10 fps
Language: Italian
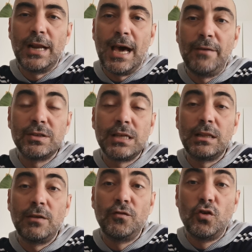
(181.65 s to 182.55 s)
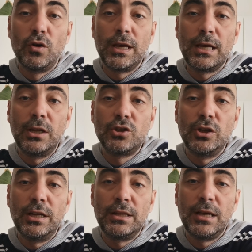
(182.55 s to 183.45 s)
una live siete voi che
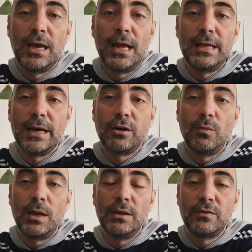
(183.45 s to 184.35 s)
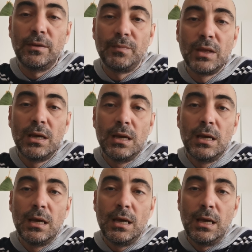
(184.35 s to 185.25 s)
decidete gli argomenti.
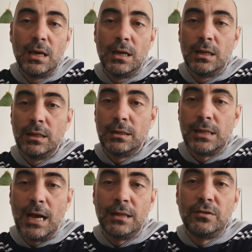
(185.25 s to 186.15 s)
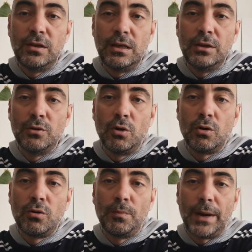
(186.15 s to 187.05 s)
Tanti non
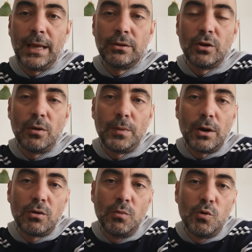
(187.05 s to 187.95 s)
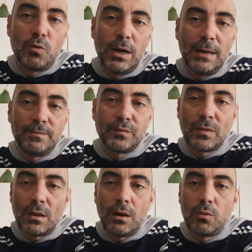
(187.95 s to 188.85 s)
lo comprendono, però
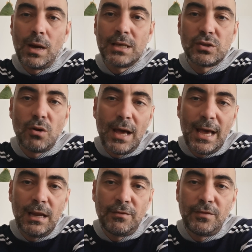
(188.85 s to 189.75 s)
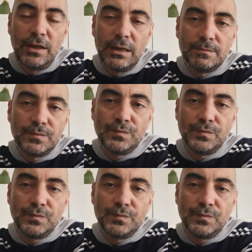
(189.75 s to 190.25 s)
comunque questo è alla fine.